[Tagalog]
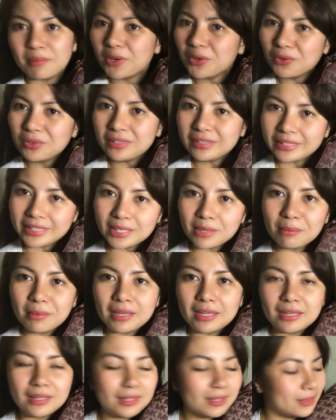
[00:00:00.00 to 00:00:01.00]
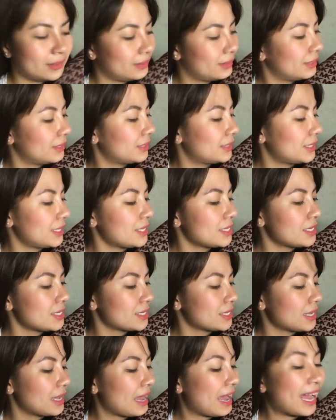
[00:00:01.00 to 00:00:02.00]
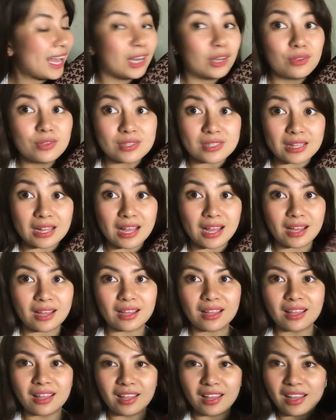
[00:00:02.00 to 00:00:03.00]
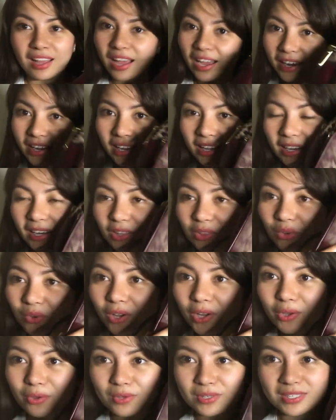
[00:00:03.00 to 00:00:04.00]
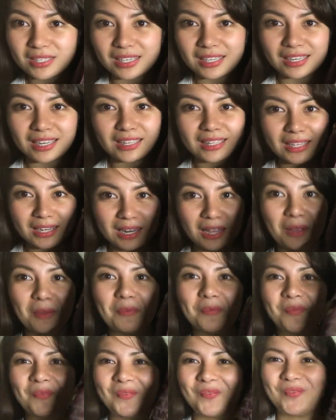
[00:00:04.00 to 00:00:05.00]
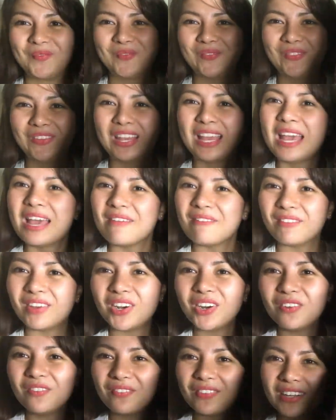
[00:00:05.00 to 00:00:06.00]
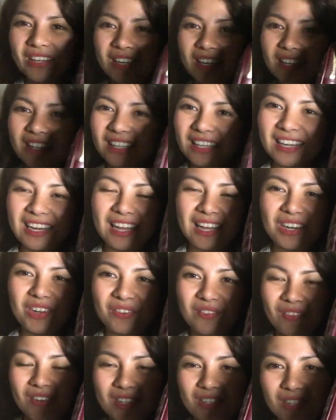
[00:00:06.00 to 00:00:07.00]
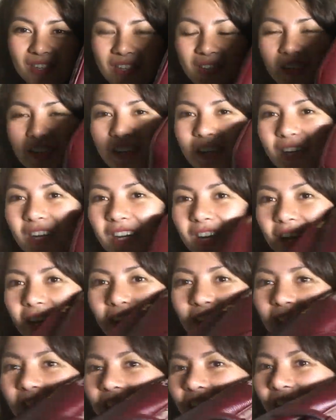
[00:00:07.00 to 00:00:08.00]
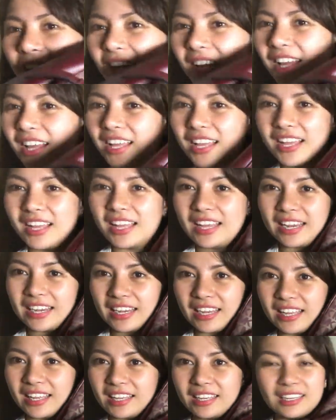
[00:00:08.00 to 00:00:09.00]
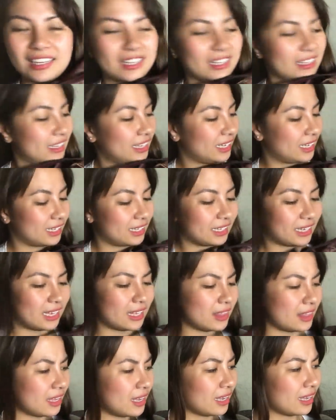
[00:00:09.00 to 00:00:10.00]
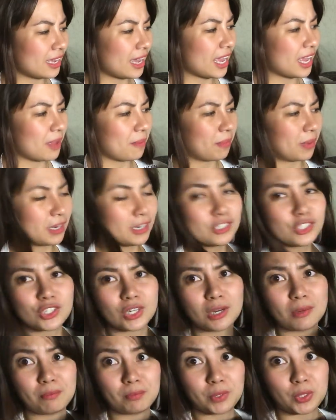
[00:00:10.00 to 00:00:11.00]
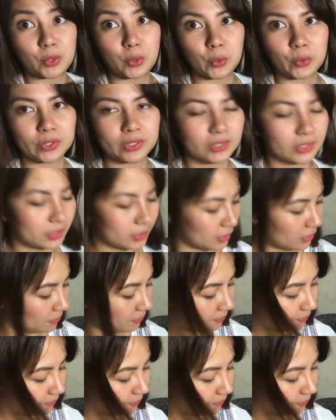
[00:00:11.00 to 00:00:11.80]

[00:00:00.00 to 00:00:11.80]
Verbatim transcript: Pero hindi naman, since halos lang, ayan, ito nga yung isa yung natira. Meron pang natira nung bazaar. Ayan. And I think kaya pa rin siya ng pre-order.